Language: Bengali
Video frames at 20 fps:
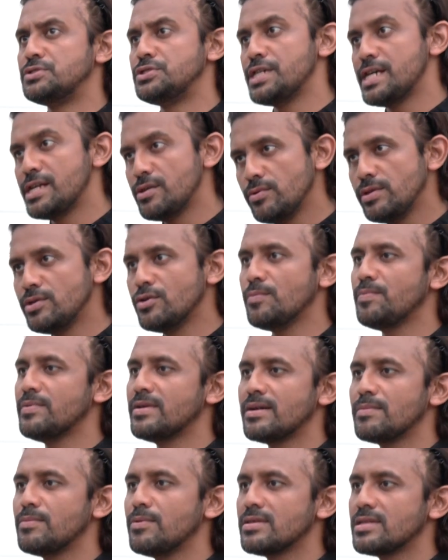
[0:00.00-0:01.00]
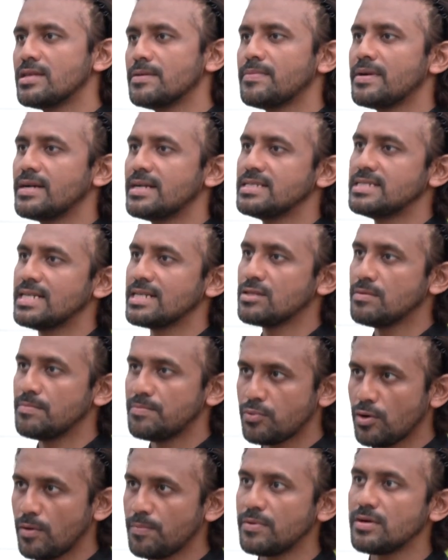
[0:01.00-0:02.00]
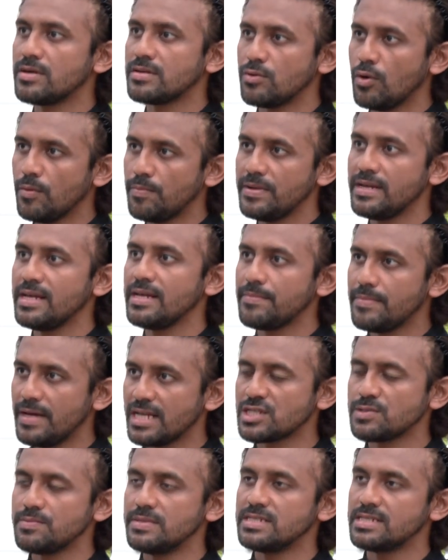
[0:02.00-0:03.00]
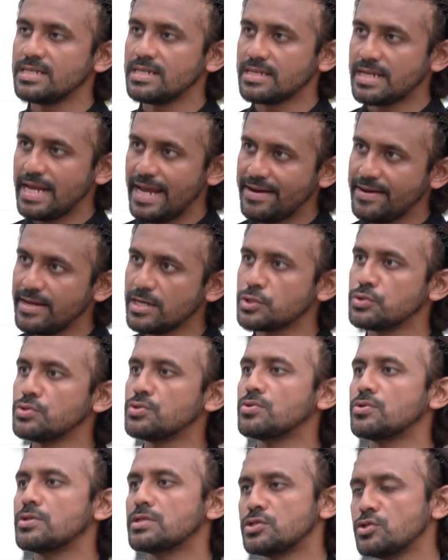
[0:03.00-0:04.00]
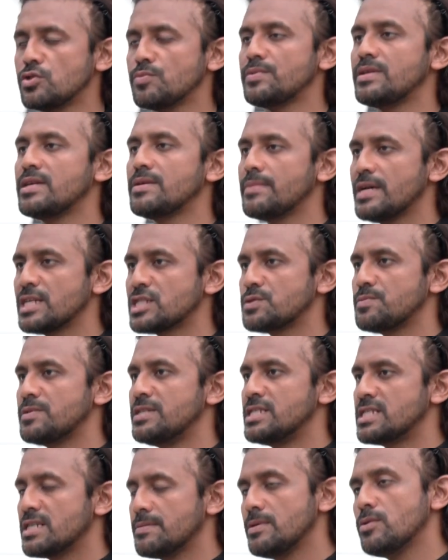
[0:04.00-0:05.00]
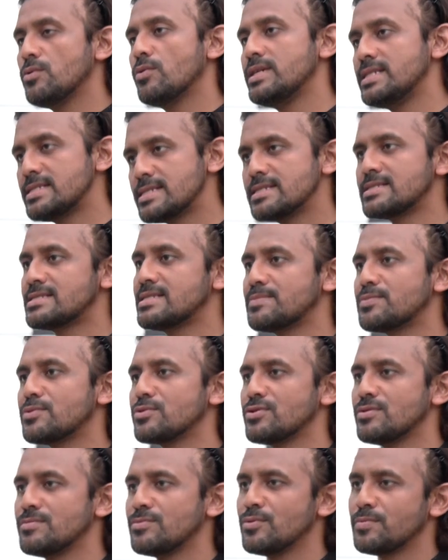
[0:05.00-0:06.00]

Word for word: জেনুইন ওপেনার বল বলতে পারেন যে একদম প্রপার ওপেনিং ব্যাটসম্যান যে ক্যারিয়ার শুরু করেছে ওপেনিং ব্যাটসম্যান হিসেবে ওই সেন্সে প্রথম